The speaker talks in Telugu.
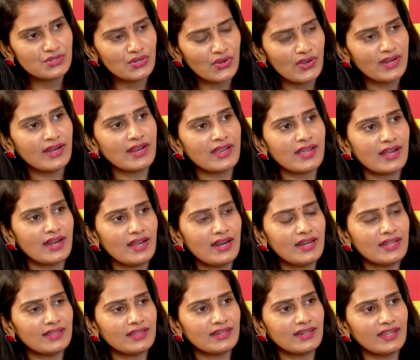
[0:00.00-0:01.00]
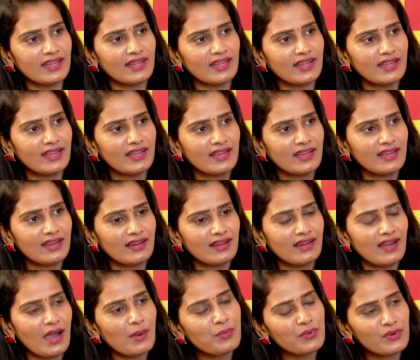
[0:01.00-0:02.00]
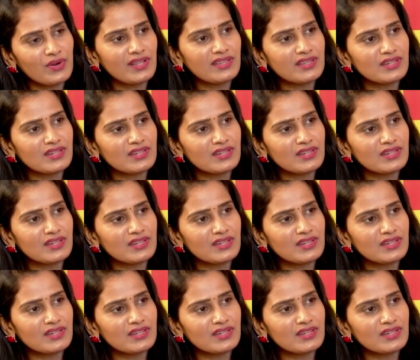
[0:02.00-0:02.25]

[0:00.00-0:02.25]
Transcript: జాయిన్ అయ్యారా లేదంటే అప్పుడున్న